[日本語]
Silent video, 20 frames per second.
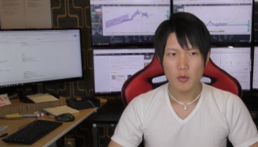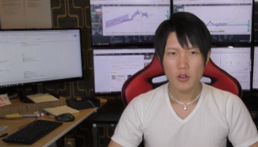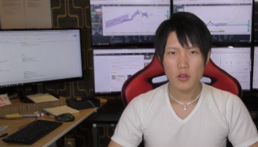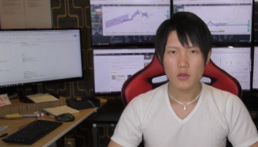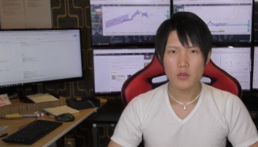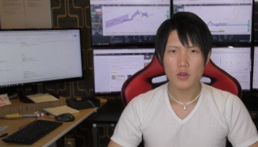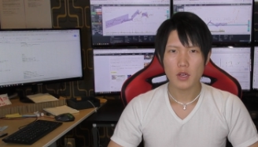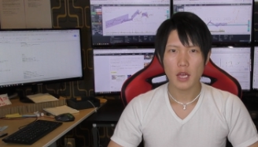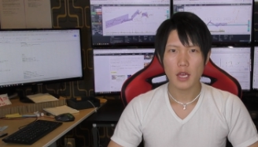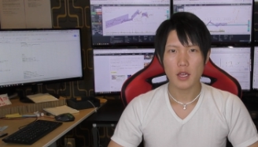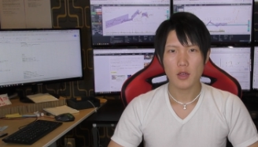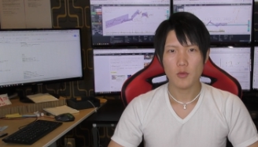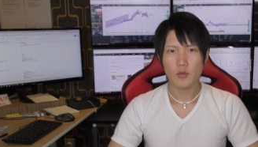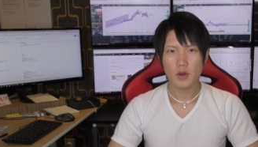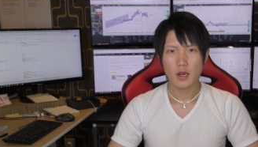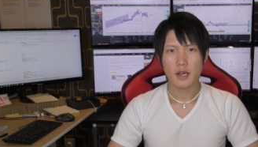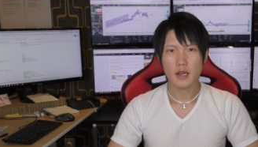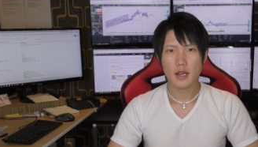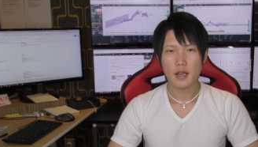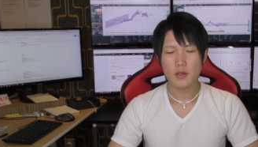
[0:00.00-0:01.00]
う一個の原因
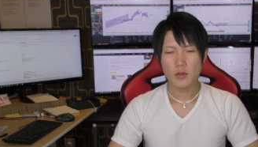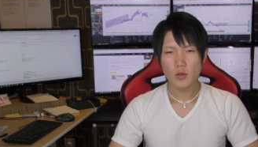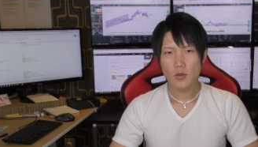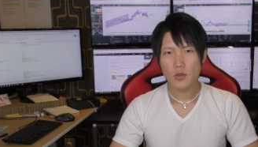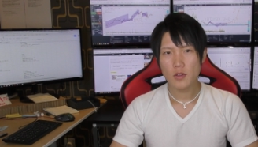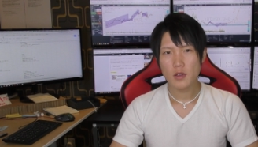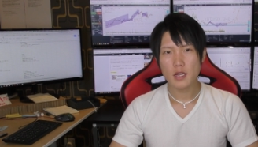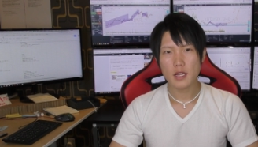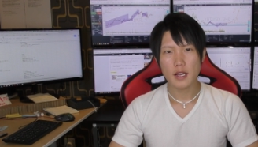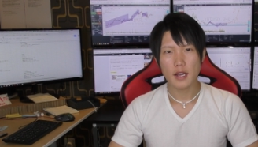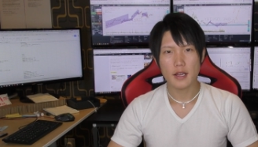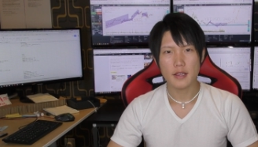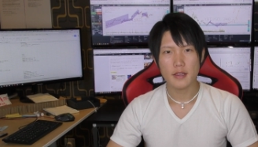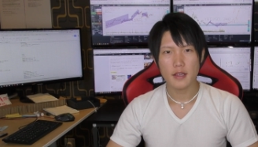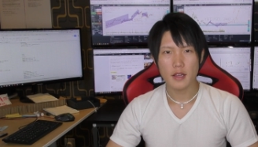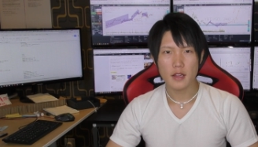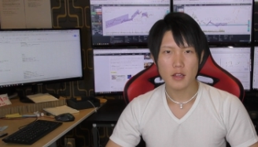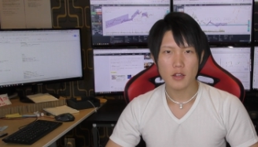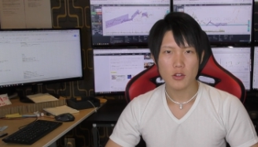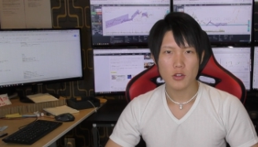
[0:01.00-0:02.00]
は、仮想通貨で
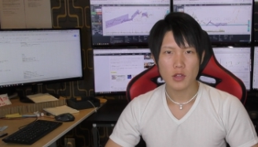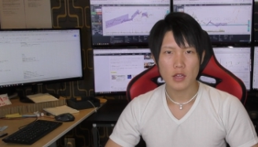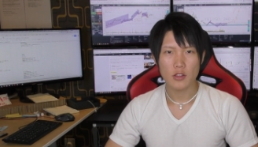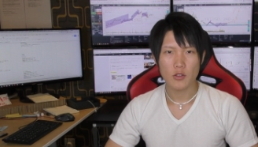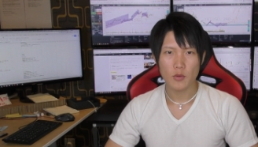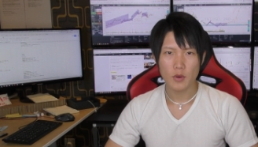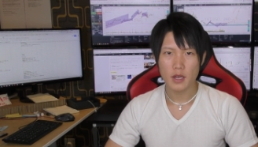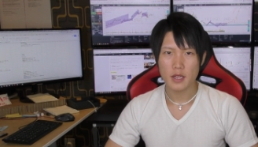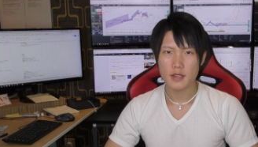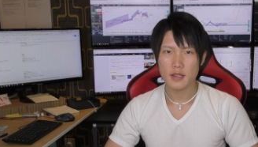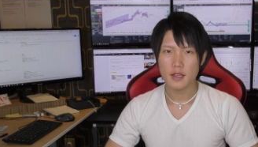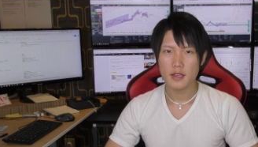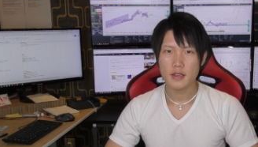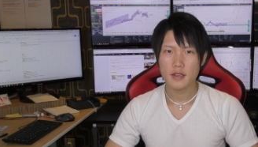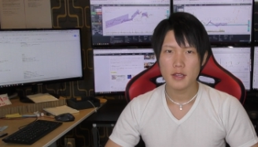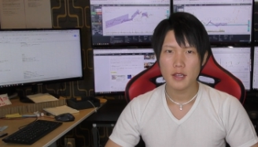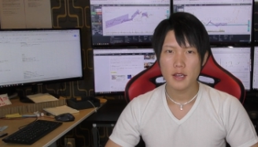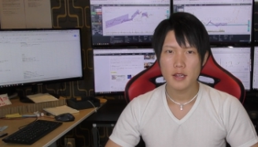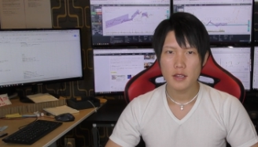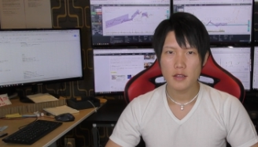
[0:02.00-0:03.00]
稼げてる人たちは絶
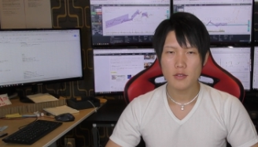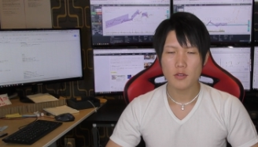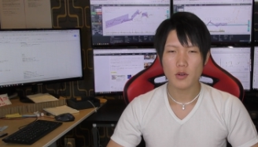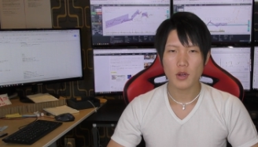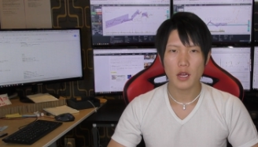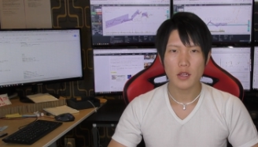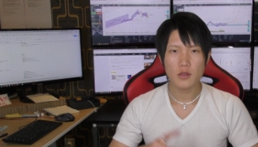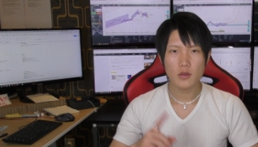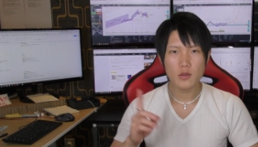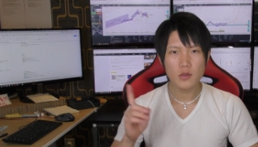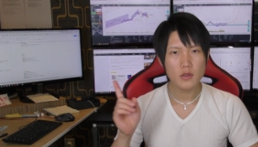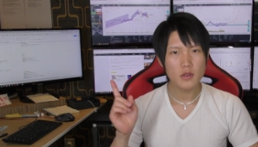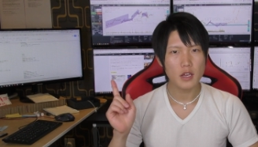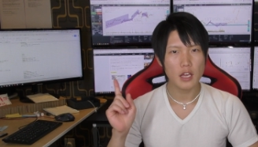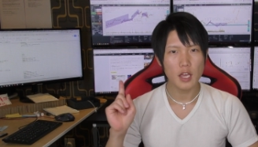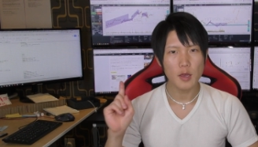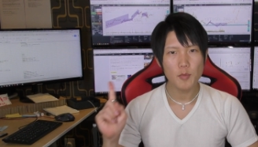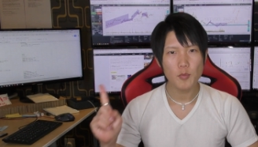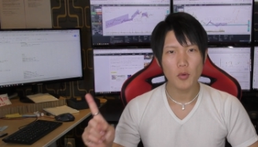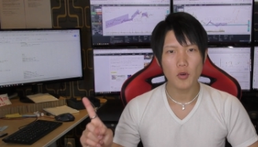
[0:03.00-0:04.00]
対にその仮想通貨
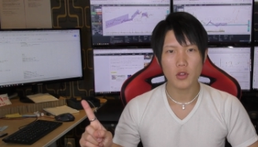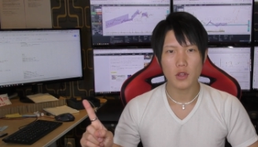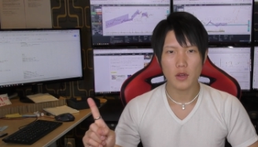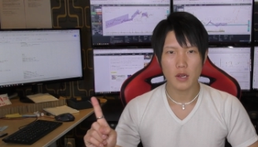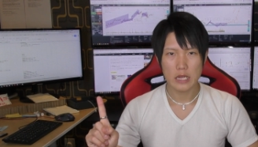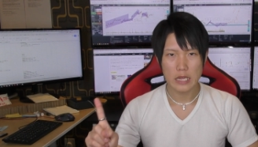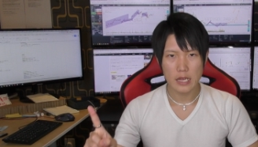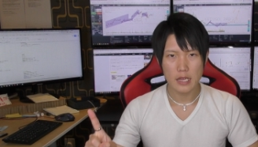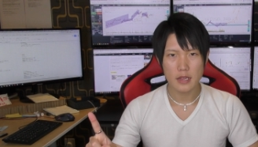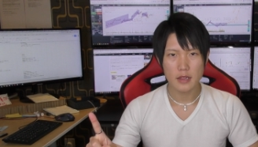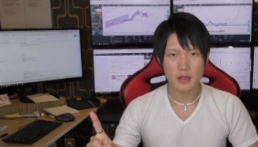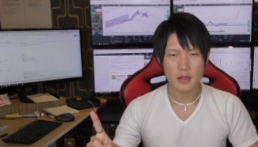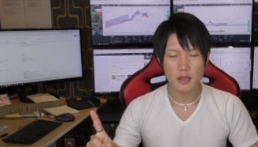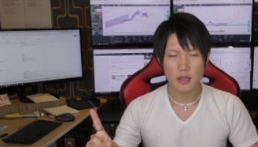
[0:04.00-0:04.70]
1本ではない、